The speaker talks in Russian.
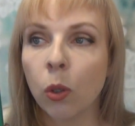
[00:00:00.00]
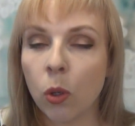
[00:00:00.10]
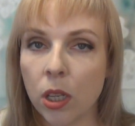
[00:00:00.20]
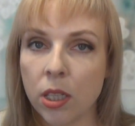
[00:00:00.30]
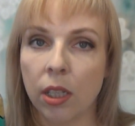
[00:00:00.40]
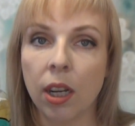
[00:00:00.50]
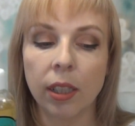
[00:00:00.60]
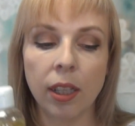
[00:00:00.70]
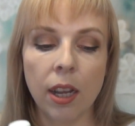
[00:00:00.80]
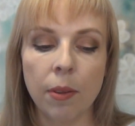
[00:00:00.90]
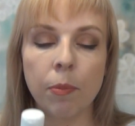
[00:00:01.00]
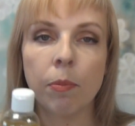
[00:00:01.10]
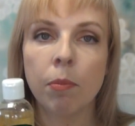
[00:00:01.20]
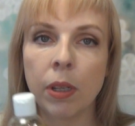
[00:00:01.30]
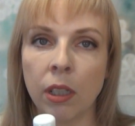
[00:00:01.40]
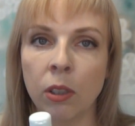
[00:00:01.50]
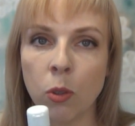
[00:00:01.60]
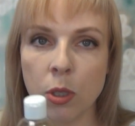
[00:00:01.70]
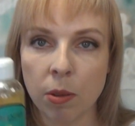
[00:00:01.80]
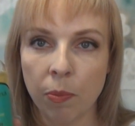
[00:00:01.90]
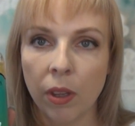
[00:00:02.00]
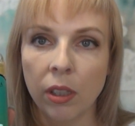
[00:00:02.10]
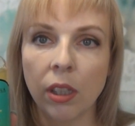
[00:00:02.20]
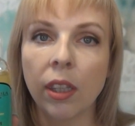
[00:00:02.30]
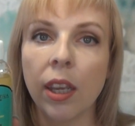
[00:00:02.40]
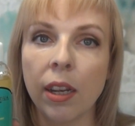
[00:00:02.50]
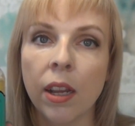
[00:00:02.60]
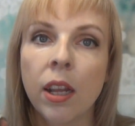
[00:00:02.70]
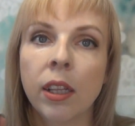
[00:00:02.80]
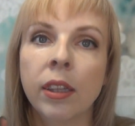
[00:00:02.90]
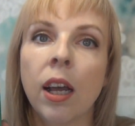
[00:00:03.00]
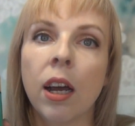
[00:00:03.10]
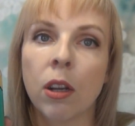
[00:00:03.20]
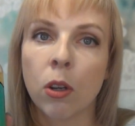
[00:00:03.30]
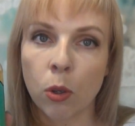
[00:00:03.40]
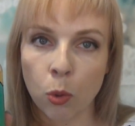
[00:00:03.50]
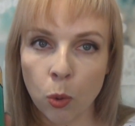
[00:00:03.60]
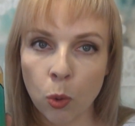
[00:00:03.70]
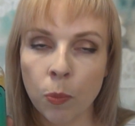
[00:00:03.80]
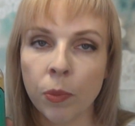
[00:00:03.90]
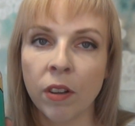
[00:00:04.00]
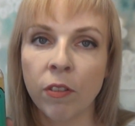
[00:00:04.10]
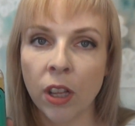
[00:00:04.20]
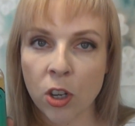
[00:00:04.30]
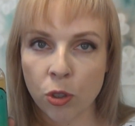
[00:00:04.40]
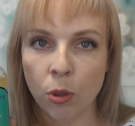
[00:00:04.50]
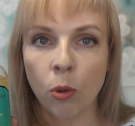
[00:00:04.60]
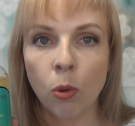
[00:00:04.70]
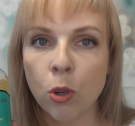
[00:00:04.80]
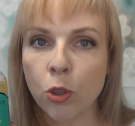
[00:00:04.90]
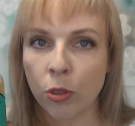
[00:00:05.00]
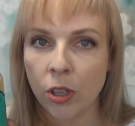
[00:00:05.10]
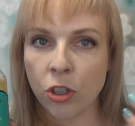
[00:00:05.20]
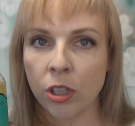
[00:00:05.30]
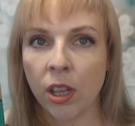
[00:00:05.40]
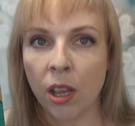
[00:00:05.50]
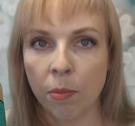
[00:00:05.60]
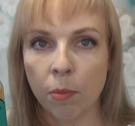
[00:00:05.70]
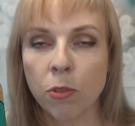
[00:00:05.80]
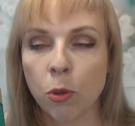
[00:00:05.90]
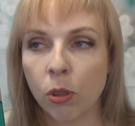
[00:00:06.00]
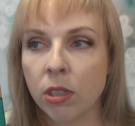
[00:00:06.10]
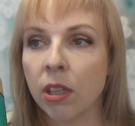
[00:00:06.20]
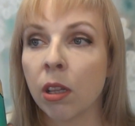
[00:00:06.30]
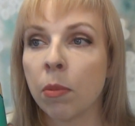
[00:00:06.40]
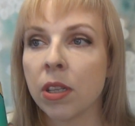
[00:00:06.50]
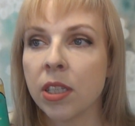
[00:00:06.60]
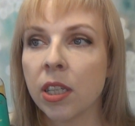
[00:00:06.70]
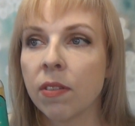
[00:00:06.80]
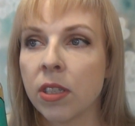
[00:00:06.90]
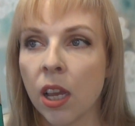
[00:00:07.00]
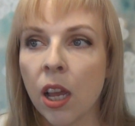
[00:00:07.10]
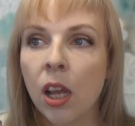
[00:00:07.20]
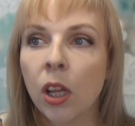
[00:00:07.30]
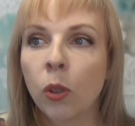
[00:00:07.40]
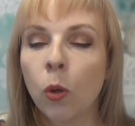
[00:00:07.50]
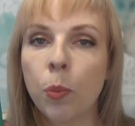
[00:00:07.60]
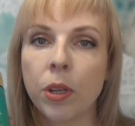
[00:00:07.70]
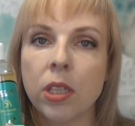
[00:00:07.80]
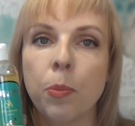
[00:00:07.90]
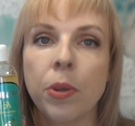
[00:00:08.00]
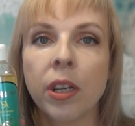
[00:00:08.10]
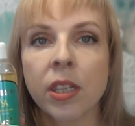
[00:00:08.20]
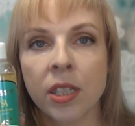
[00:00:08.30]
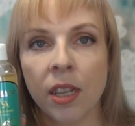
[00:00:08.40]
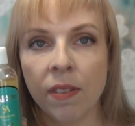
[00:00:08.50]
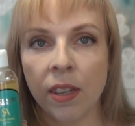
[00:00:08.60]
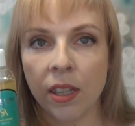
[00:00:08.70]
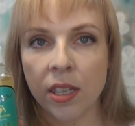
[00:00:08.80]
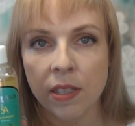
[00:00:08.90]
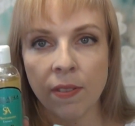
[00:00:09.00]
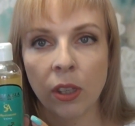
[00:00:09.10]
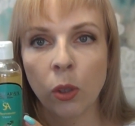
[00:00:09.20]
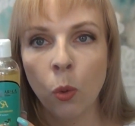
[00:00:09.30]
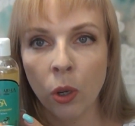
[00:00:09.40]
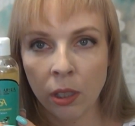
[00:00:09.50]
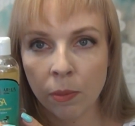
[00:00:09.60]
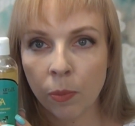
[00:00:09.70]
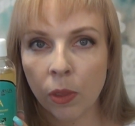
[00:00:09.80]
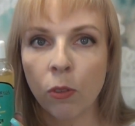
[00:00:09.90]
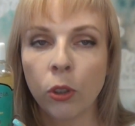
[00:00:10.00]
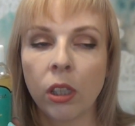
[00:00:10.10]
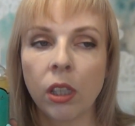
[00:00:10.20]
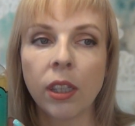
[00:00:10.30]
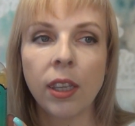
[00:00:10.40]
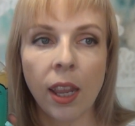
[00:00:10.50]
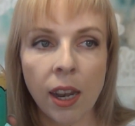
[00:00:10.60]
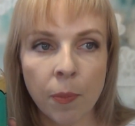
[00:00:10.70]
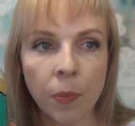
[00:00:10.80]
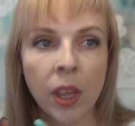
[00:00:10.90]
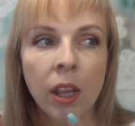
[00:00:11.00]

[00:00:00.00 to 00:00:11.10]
То есть, когда мы наносим этот гель на руку, на влажную кожу, начинаем все это дело массировать, то при соприкосновении с водой вот этот гель,